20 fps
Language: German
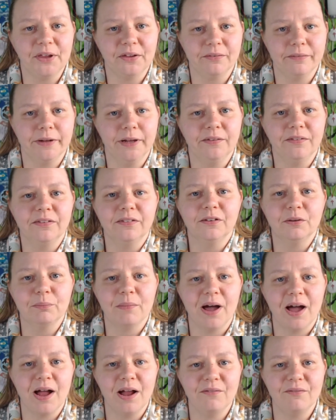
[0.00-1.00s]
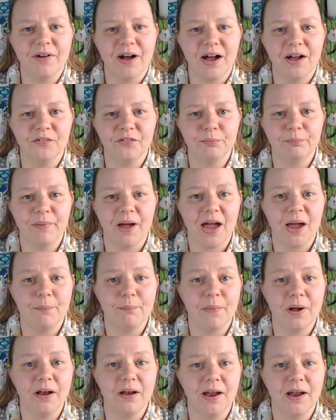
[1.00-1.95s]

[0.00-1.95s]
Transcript: Das letzte Mal war es beim